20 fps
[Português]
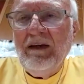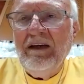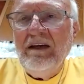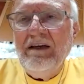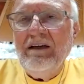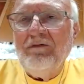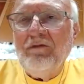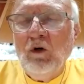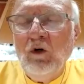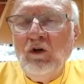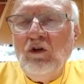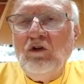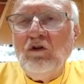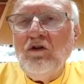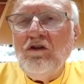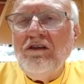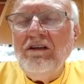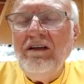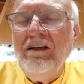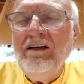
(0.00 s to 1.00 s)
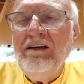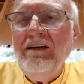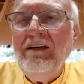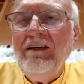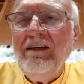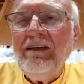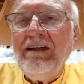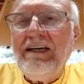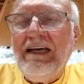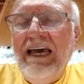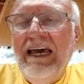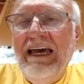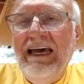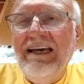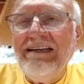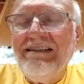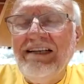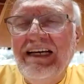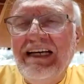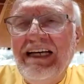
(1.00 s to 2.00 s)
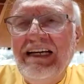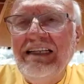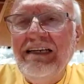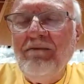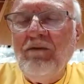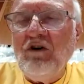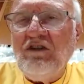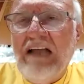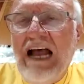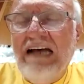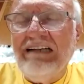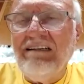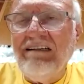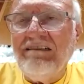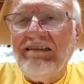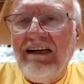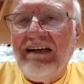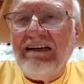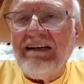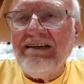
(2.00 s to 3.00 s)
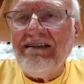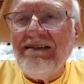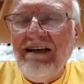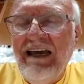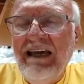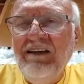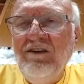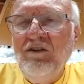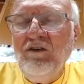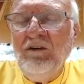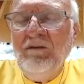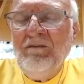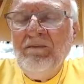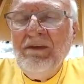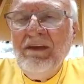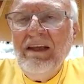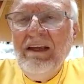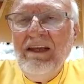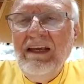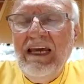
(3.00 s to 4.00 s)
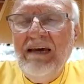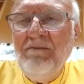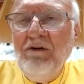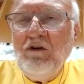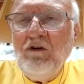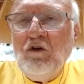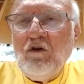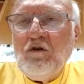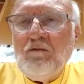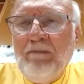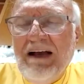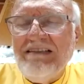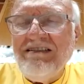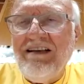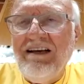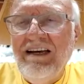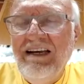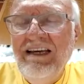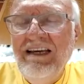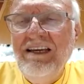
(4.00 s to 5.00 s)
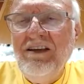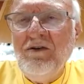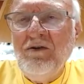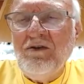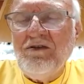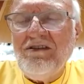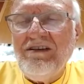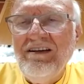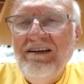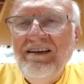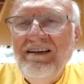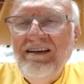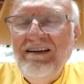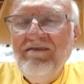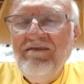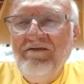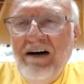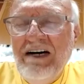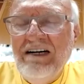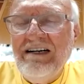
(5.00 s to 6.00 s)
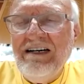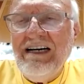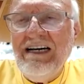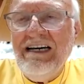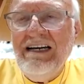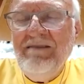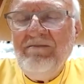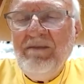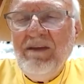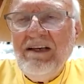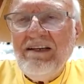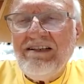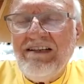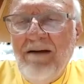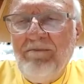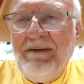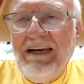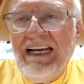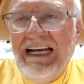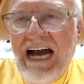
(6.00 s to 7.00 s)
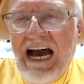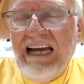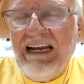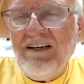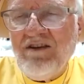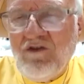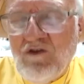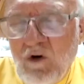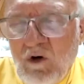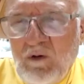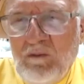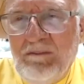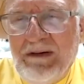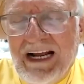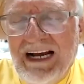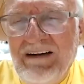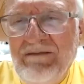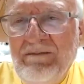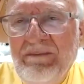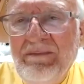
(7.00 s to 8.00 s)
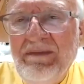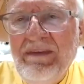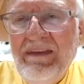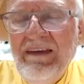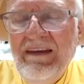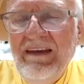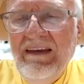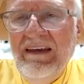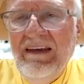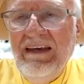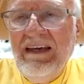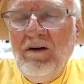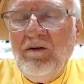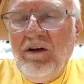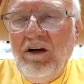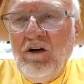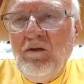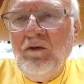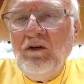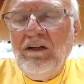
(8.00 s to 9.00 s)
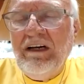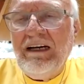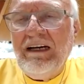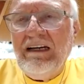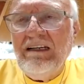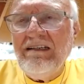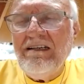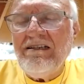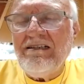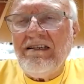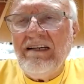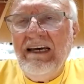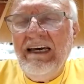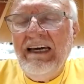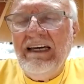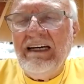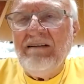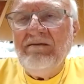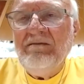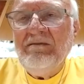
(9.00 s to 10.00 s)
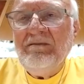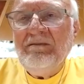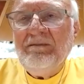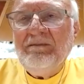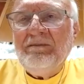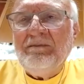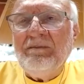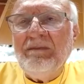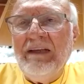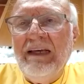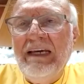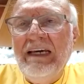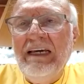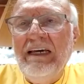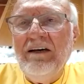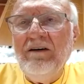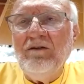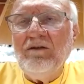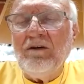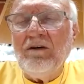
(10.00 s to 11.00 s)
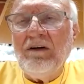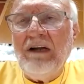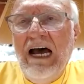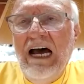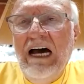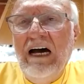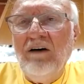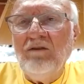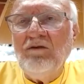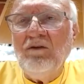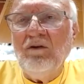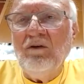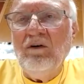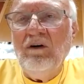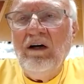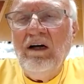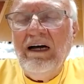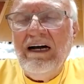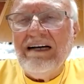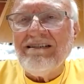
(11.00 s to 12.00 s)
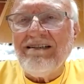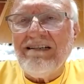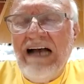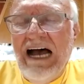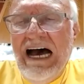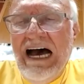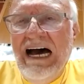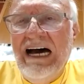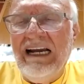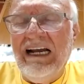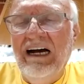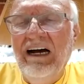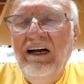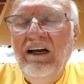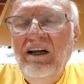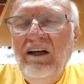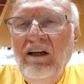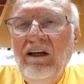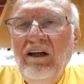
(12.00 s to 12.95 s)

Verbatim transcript: é, frutos, que esse grande mostarda está crescendo e muitos passarinhos vão é, se abrigar à sombra. Eu quero muito agradecer né, o Ronaldo, a Sara,